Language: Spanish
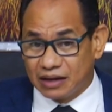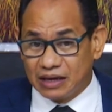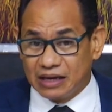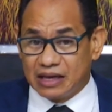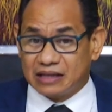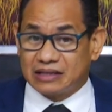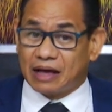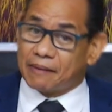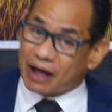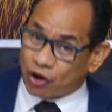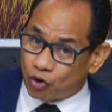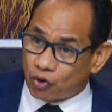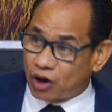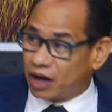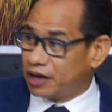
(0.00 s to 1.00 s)
Y estaba
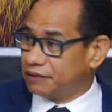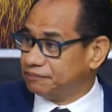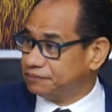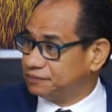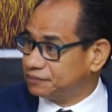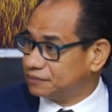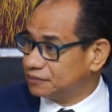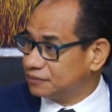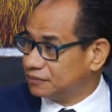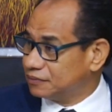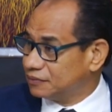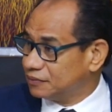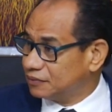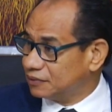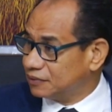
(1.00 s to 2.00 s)
coja,
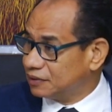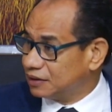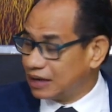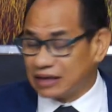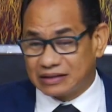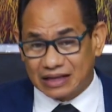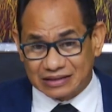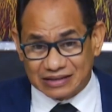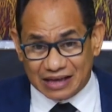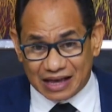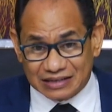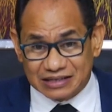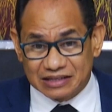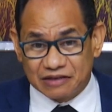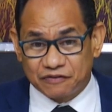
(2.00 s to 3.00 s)
que hasta se
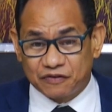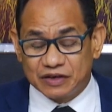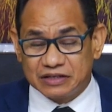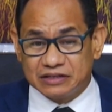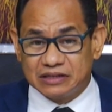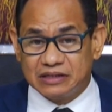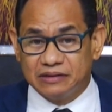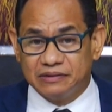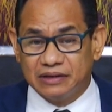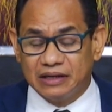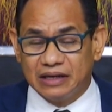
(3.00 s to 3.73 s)
hace difícil.